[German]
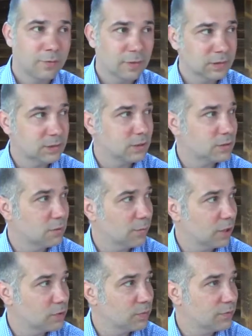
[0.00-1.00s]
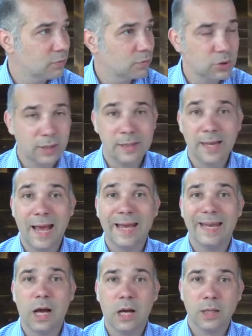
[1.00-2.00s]
Wenn Sie sich zum Beispiel vorstellen,
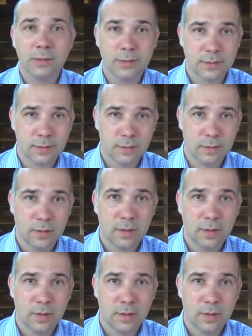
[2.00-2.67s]
ein Arzt,